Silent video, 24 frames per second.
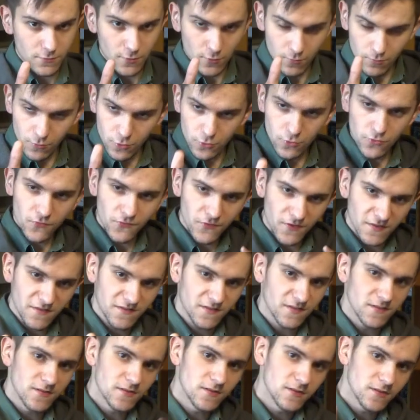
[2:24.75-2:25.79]
entre
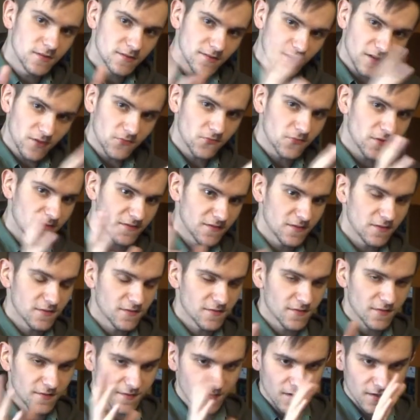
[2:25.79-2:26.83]
monophasé, triphasé,
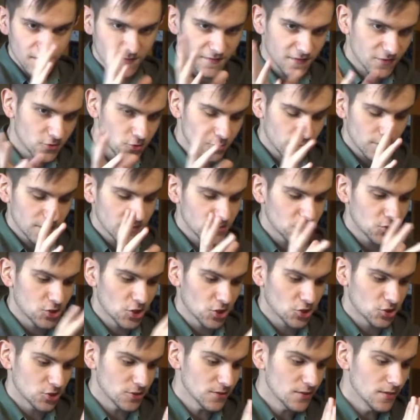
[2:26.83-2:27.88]
etc., ça je te laisse
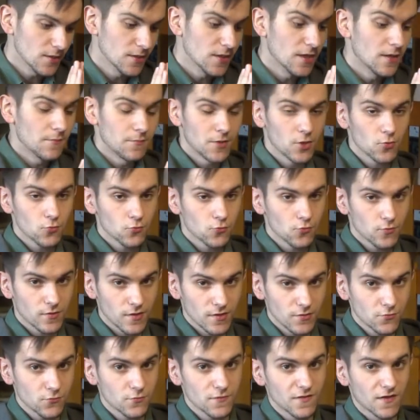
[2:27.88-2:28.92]
chercher, mais en tout
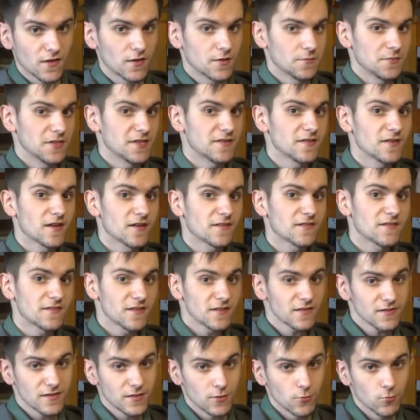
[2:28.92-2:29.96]
cas tu seras limité à
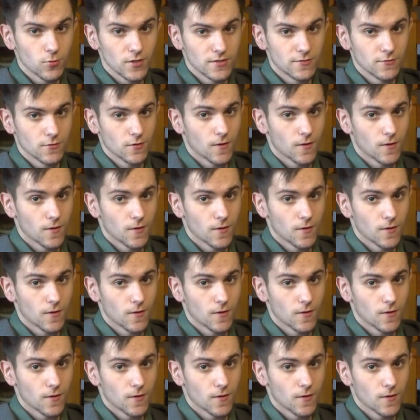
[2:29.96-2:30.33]
7 kWh,